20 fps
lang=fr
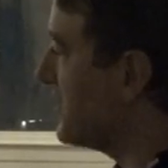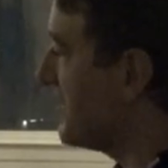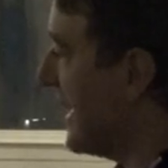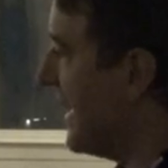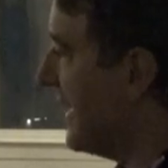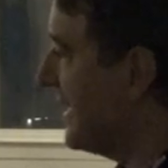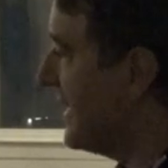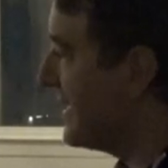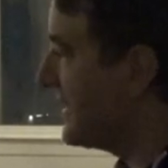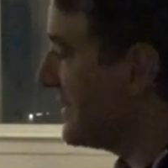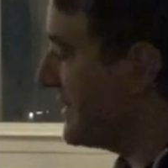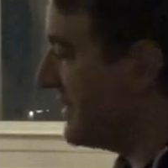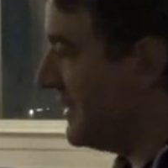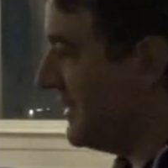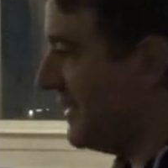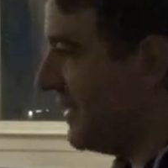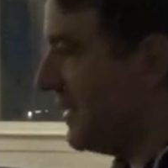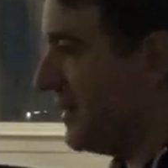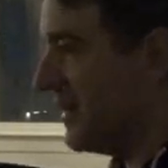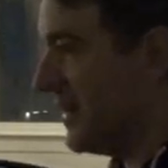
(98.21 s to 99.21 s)
on a
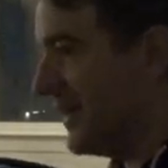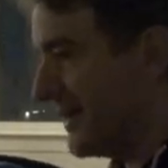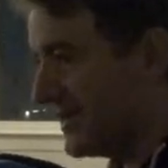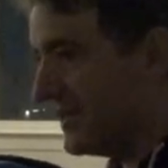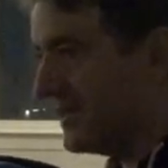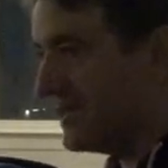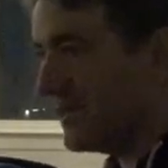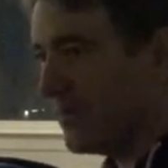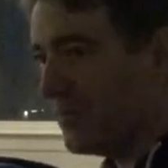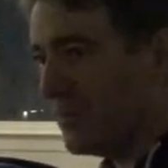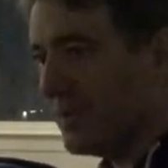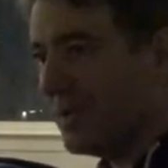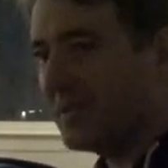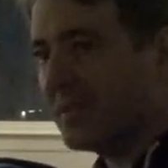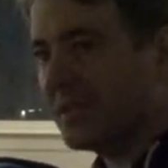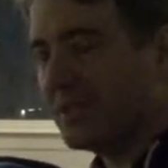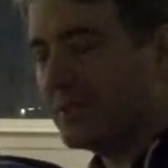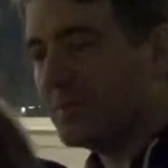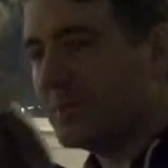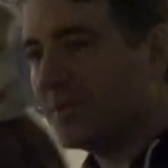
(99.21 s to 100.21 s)
Alexis. Alors Alexis, c'est un peu de la
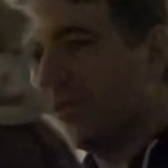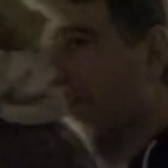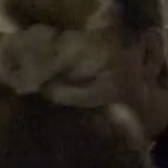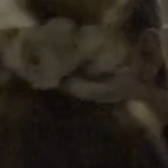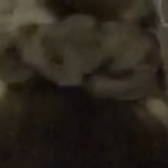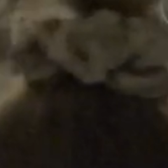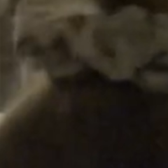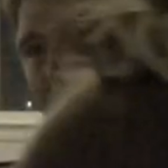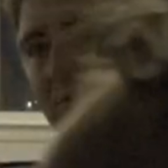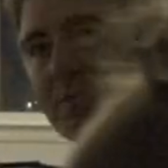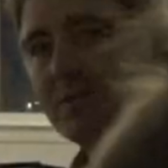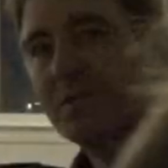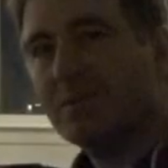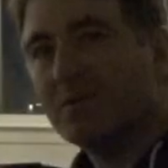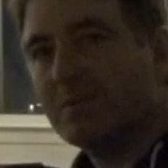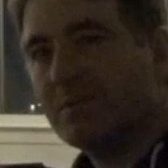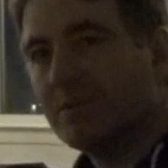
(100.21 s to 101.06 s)
triche parce qu'il est déjà venu,